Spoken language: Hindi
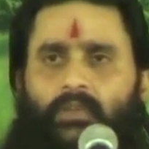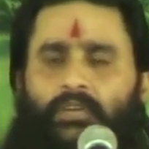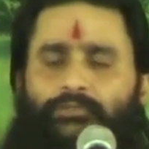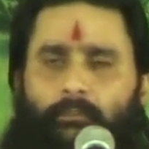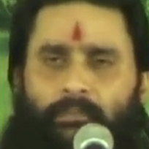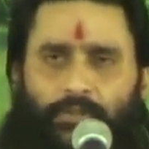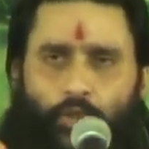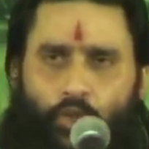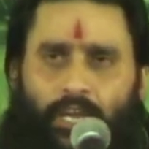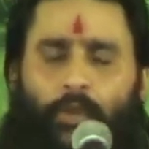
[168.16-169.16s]
यह सिर्फ
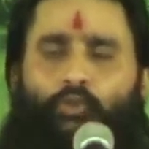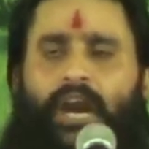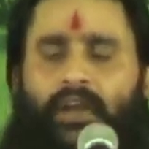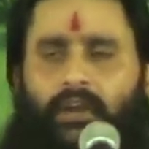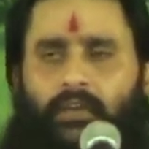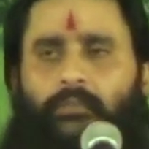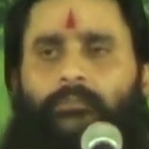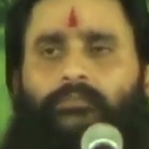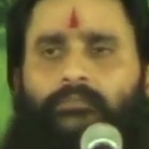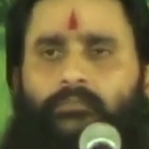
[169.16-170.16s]
बंदरों के लिए उदाहरण है
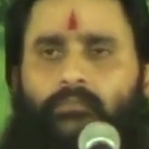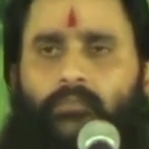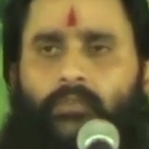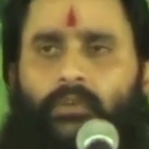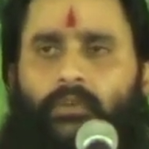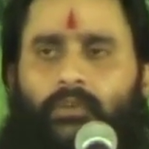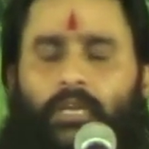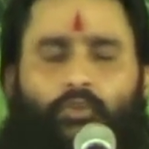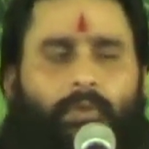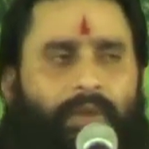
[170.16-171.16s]

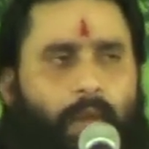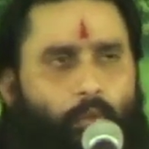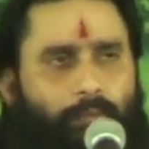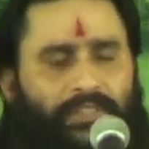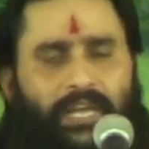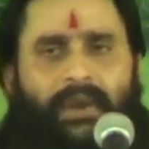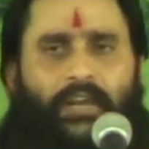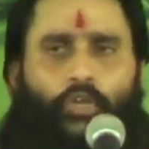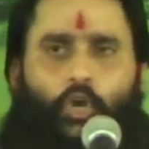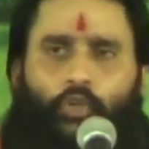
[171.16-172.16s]
अगर तुम अपने आप को बंदर
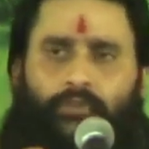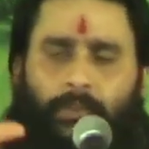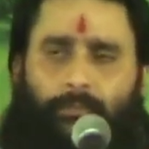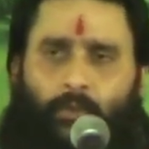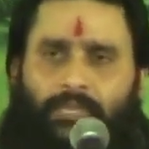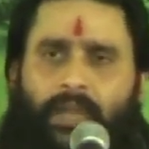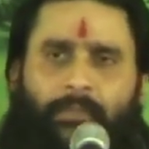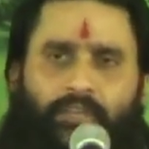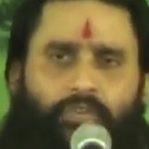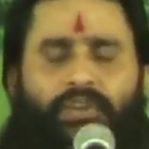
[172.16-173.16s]
मानते हो तो इसी प्रवृत्ति में
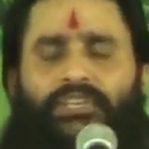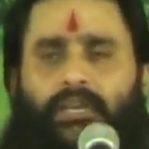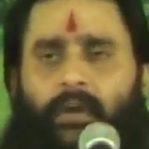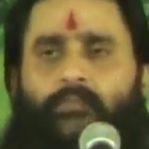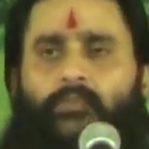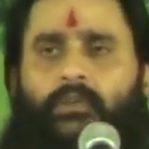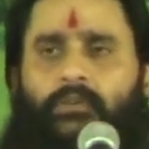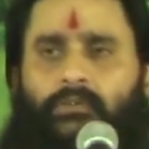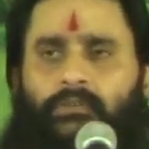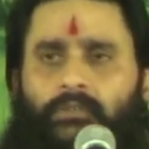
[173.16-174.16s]
अपना जीवन जीना
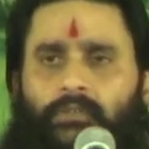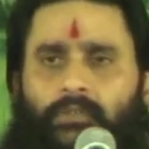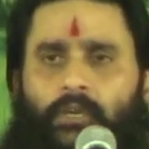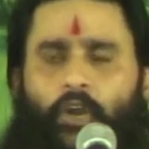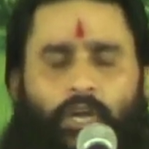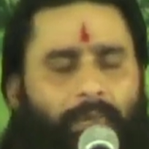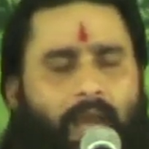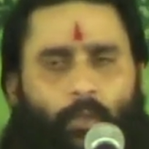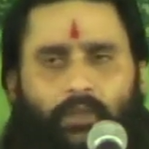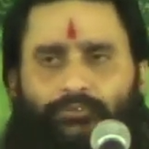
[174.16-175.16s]
और अपने
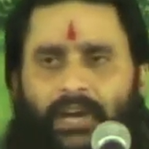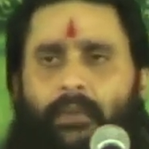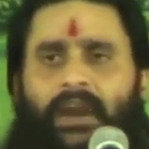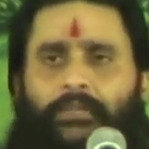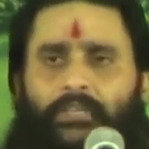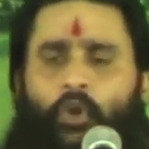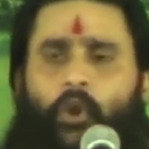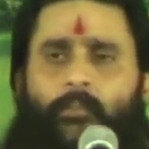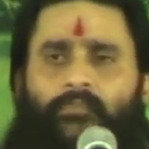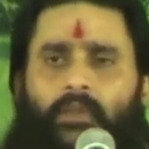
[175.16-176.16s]
आप को इंसान मानते
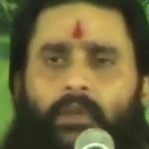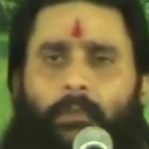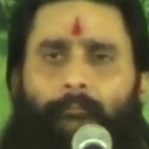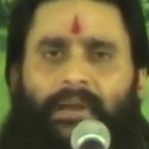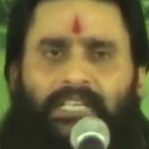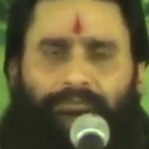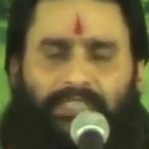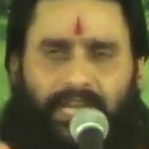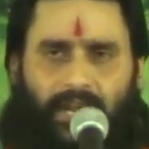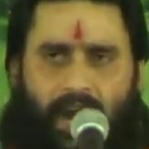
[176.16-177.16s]
हो प्रकृति
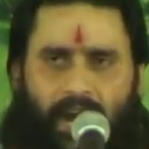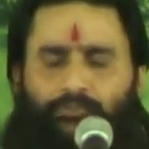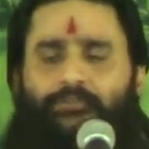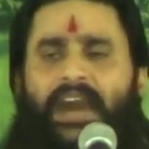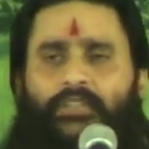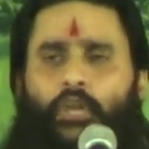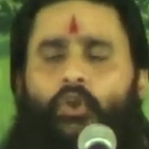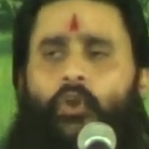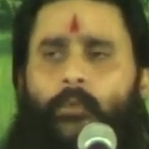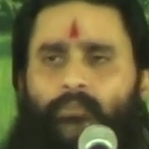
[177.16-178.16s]
सत्ता का अंश मानते
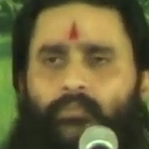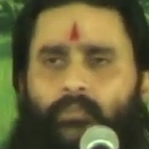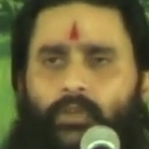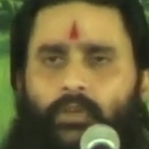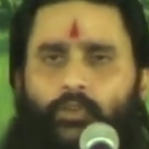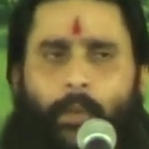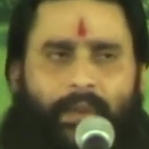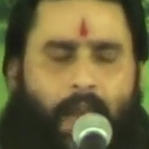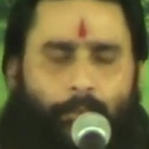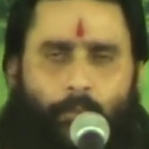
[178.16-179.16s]
हो तो
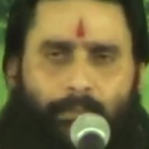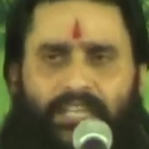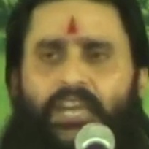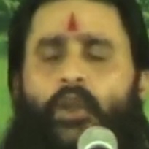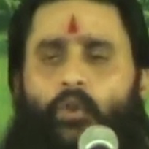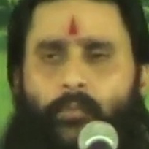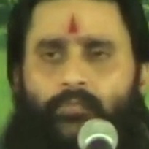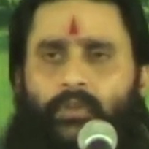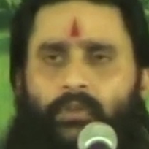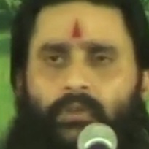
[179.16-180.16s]
अपने आप को पहचानो
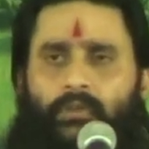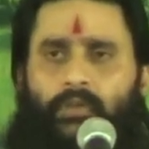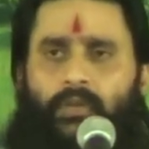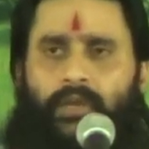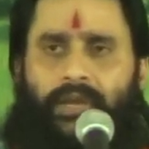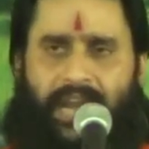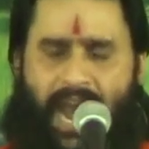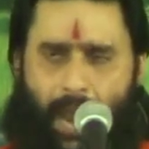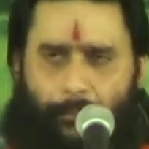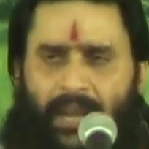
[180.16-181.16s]

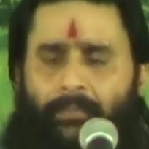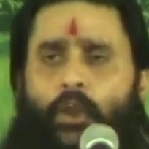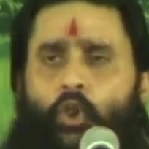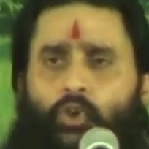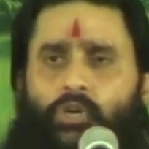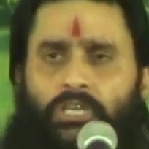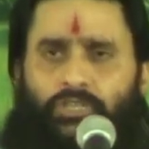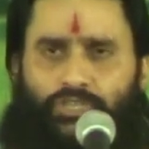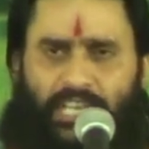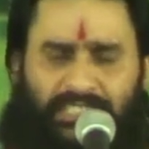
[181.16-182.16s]
न्याय प्रिय बनो
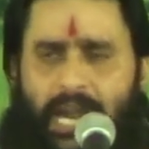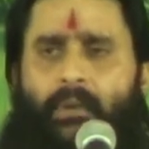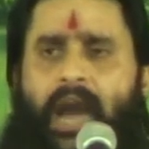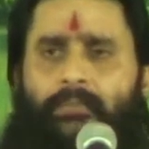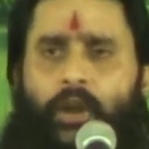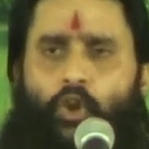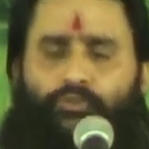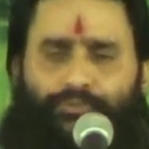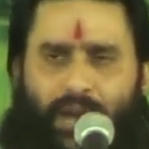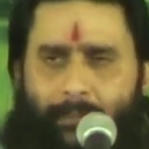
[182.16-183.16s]
चेतनावान बनो
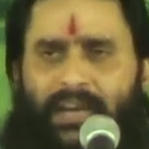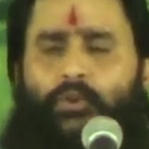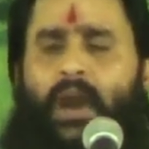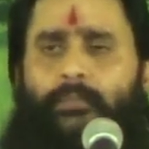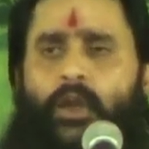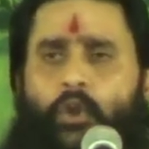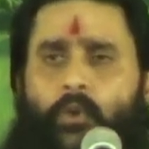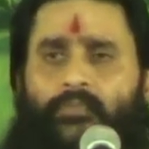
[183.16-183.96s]
सामर्थ्यवान बनो